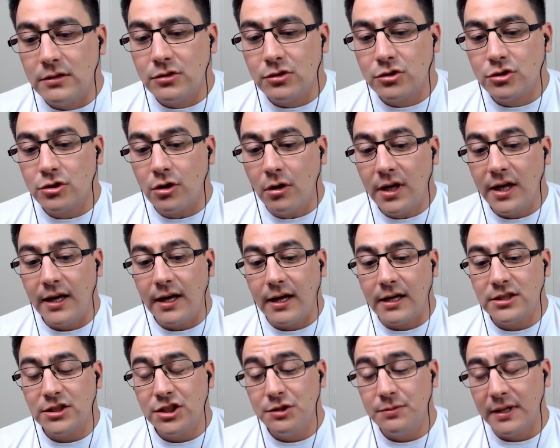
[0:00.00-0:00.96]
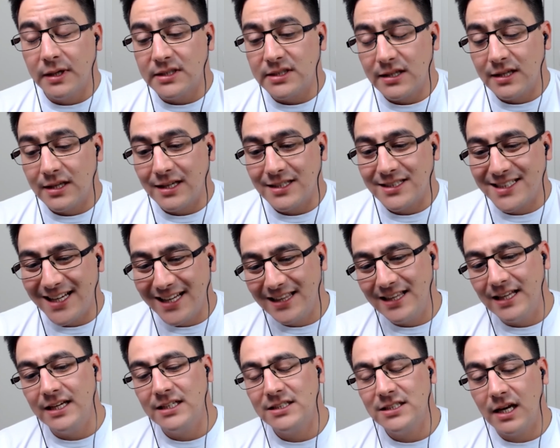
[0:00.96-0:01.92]
Só que a gente precisa ter
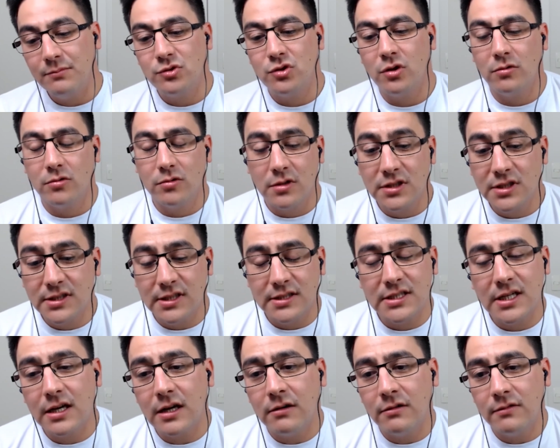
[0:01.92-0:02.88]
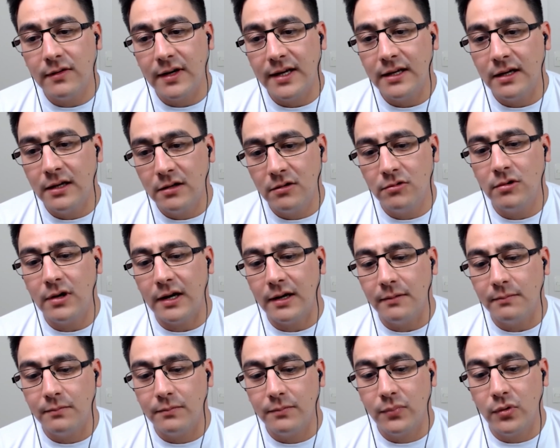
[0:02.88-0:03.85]
certeza absoluta de que esse cão vai ancorar,